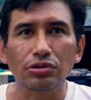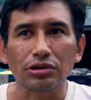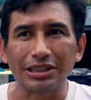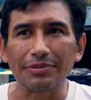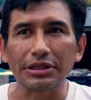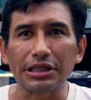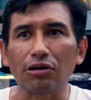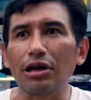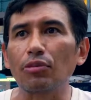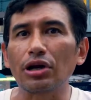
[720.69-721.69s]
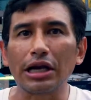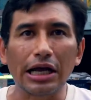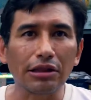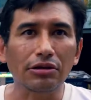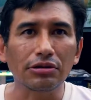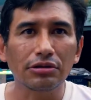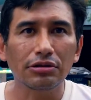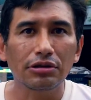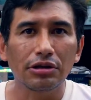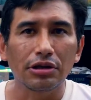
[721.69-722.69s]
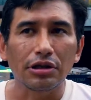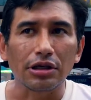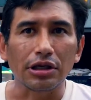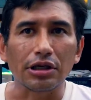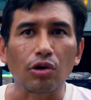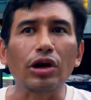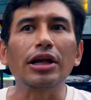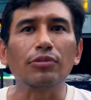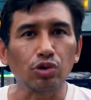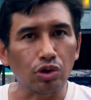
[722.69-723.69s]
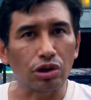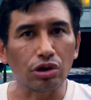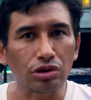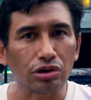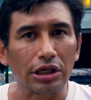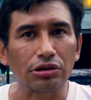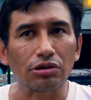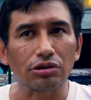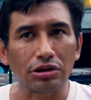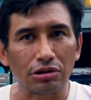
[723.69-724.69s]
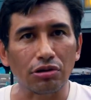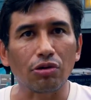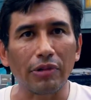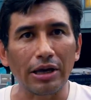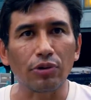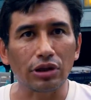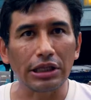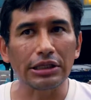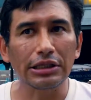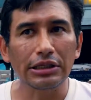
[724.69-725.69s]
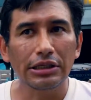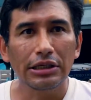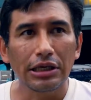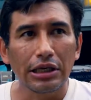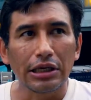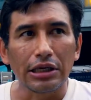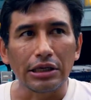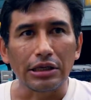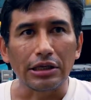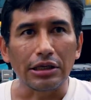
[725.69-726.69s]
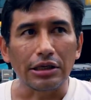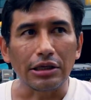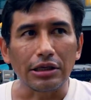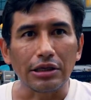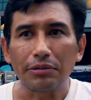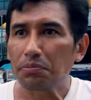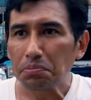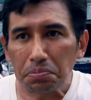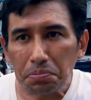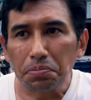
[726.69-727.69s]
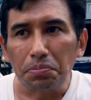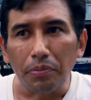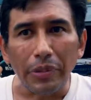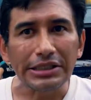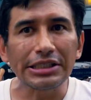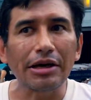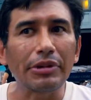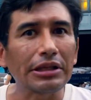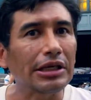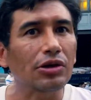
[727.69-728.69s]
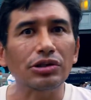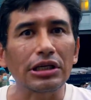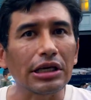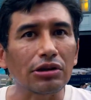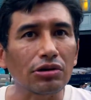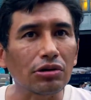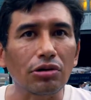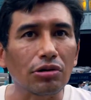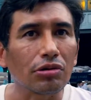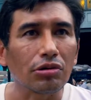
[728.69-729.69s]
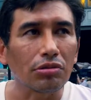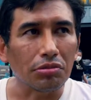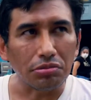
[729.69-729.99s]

siempre estar con la moral alto, eh, orarle mucho a Dios, que eso es lo más importante. Y básicamente eso sería todo